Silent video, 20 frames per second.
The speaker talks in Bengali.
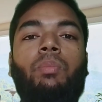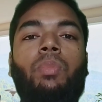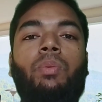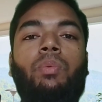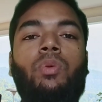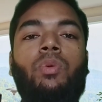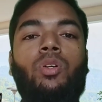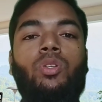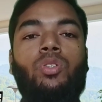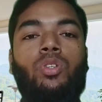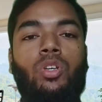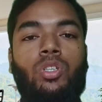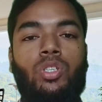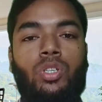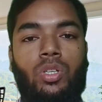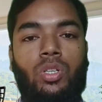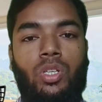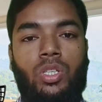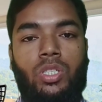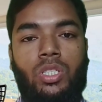বিভিন্ন
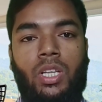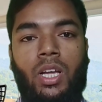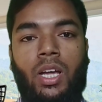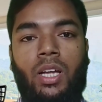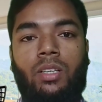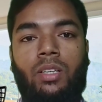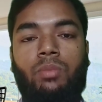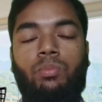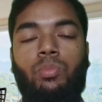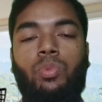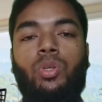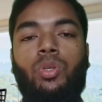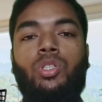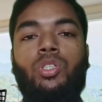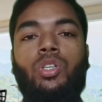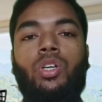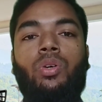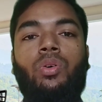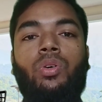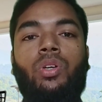দর্শনীয় স্থান
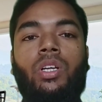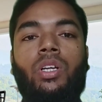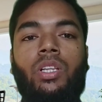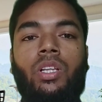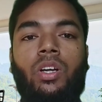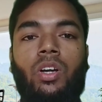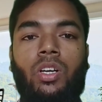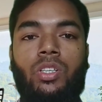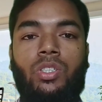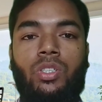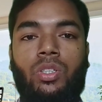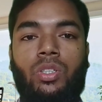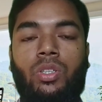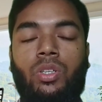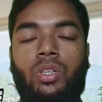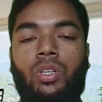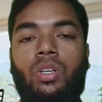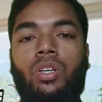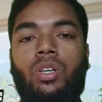পরিচয় করিয়ে দেওয়ার জন্য